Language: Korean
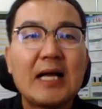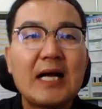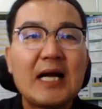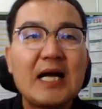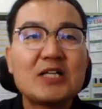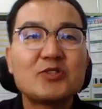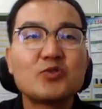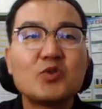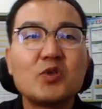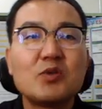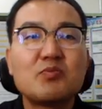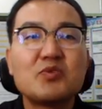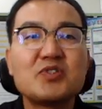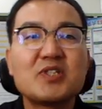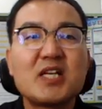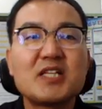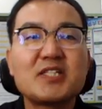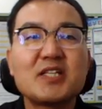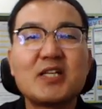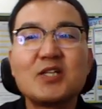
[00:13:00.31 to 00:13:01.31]
하중을
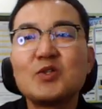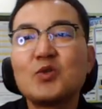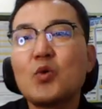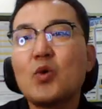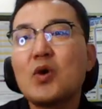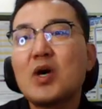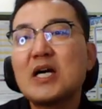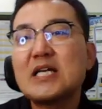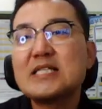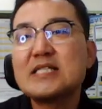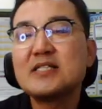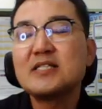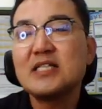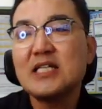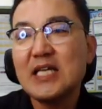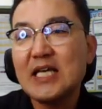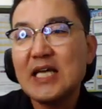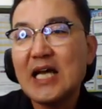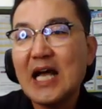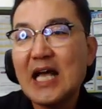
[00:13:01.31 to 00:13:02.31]
분산시키는 효과가
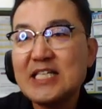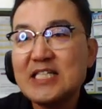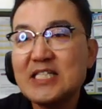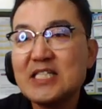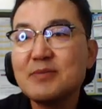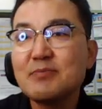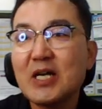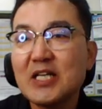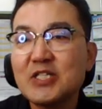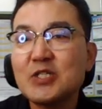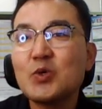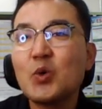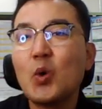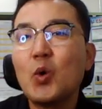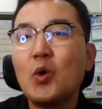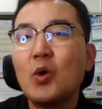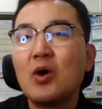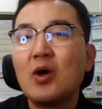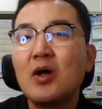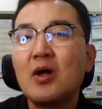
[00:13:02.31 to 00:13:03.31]
있으니
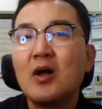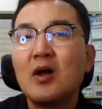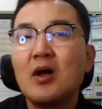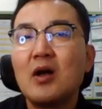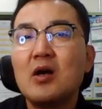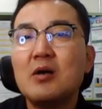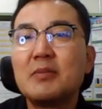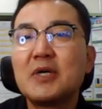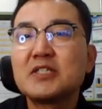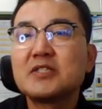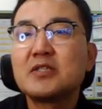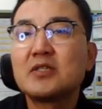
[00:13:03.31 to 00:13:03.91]
안심하시고 얼마